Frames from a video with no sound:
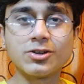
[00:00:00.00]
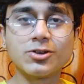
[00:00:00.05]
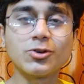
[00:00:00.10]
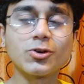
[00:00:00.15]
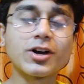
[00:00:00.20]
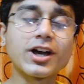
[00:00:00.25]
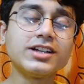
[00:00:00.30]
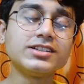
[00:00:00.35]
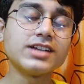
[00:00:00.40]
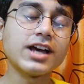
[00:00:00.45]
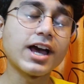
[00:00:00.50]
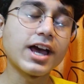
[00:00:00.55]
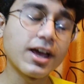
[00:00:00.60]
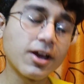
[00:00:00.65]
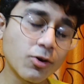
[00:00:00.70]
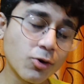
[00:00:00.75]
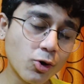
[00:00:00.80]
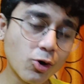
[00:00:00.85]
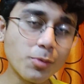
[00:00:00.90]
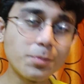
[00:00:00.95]
तो गाइज
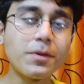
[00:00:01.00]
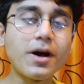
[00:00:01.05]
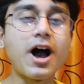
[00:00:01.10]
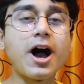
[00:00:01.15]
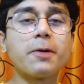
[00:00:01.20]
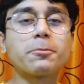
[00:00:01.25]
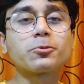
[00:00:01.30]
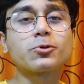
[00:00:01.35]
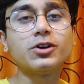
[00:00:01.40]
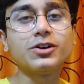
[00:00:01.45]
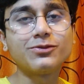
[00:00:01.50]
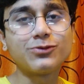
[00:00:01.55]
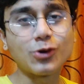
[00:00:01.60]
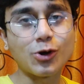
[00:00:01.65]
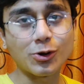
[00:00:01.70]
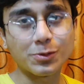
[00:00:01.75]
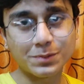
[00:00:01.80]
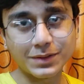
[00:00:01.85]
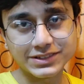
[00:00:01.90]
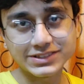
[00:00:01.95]
आई होप आपको ये
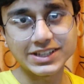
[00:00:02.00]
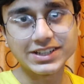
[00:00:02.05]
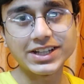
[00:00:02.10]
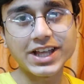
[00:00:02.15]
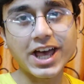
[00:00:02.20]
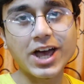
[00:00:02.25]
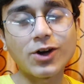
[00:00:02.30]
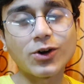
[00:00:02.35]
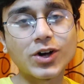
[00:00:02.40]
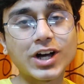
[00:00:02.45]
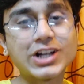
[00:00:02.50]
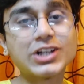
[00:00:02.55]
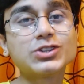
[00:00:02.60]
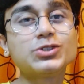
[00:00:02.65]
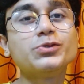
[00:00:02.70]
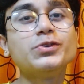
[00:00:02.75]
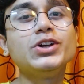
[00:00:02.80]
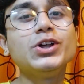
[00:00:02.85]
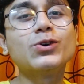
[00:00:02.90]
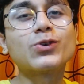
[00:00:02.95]
ब्लॉग पसंद आया होगा
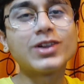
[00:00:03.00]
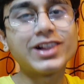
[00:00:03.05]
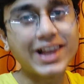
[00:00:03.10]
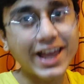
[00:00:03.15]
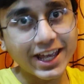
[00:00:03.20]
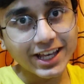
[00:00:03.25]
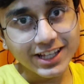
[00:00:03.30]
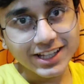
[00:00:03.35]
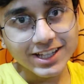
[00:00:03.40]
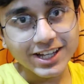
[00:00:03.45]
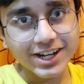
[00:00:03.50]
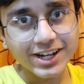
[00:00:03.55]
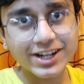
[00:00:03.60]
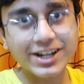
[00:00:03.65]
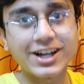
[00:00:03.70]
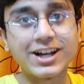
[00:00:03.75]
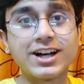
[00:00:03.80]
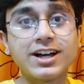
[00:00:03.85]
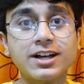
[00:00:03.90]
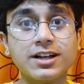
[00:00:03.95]
तो वीडियो को लाइक
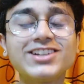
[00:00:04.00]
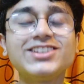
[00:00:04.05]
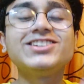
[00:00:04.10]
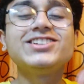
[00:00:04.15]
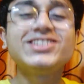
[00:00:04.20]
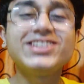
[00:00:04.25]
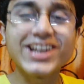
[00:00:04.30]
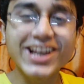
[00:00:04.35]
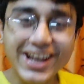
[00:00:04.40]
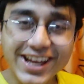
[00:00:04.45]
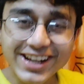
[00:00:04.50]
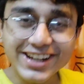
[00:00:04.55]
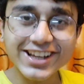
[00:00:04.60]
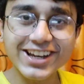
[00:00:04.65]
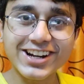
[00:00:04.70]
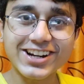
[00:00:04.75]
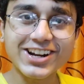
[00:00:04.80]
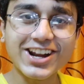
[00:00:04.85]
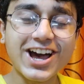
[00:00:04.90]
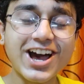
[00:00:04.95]
करना शेयर
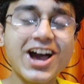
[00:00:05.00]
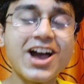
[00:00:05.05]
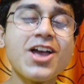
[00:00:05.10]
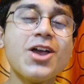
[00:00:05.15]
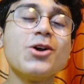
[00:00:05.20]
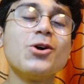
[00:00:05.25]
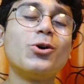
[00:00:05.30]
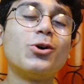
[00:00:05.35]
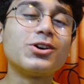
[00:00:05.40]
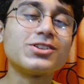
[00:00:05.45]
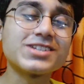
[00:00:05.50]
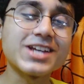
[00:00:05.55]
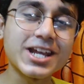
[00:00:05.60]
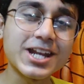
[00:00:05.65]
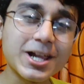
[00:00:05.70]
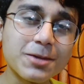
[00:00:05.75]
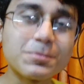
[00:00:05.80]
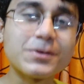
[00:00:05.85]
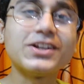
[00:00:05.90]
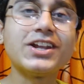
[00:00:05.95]
करना और
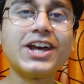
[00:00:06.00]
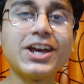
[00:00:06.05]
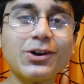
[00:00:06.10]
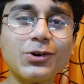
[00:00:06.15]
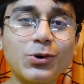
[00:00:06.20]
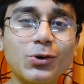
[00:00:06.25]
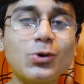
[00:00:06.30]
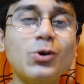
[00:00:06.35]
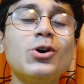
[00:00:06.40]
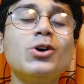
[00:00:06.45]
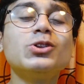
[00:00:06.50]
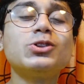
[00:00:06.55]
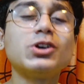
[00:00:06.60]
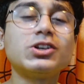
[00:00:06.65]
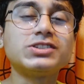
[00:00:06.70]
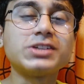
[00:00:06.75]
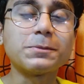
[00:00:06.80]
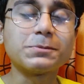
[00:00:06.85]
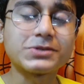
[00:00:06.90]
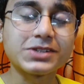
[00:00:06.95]
चैनल पर नए हो
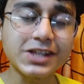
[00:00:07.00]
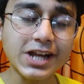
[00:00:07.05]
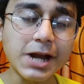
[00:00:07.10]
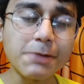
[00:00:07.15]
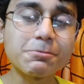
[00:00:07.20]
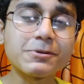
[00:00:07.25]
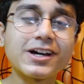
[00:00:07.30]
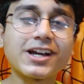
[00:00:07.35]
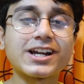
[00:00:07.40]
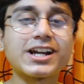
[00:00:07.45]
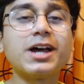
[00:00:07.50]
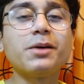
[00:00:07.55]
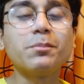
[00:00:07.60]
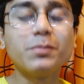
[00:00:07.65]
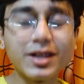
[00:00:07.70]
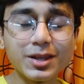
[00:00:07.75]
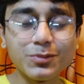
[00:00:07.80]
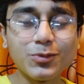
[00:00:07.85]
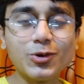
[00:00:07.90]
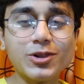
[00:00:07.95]
तो सब्सक्राइब करना
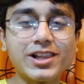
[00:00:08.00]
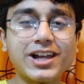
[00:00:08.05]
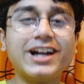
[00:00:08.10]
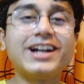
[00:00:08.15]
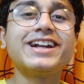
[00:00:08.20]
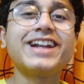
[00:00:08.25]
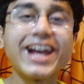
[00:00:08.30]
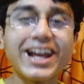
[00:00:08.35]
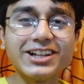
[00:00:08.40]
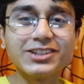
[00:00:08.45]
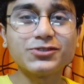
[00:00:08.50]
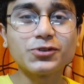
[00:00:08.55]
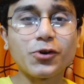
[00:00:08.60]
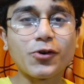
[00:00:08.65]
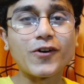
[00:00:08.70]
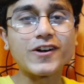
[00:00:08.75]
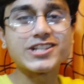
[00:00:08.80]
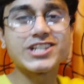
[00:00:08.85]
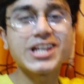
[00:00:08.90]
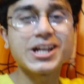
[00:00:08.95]
मत भूलना थैंक्स
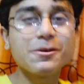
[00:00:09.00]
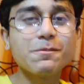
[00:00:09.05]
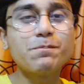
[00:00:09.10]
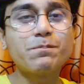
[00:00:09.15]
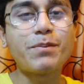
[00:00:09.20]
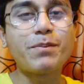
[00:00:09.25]
फॉर वॉचिंग